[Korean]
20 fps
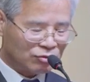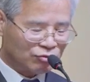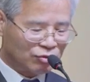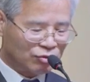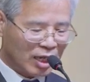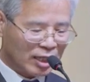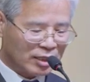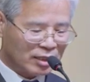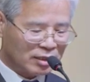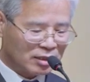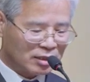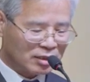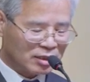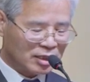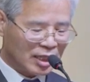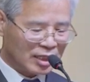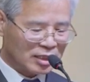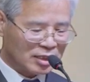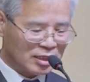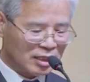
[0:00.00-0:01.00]
누가는
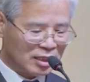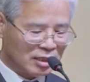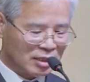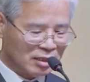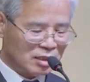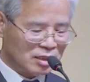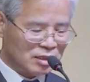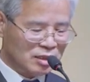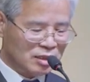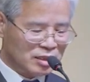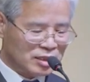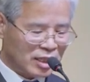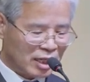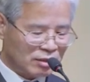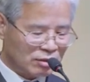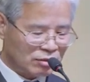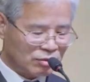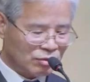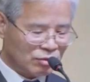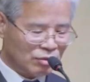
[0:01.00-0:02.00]
그 당시
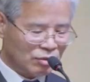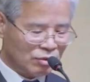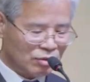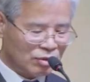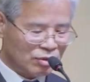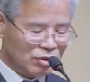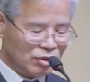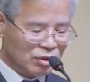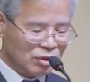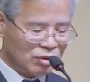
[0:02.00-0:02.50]
의사였고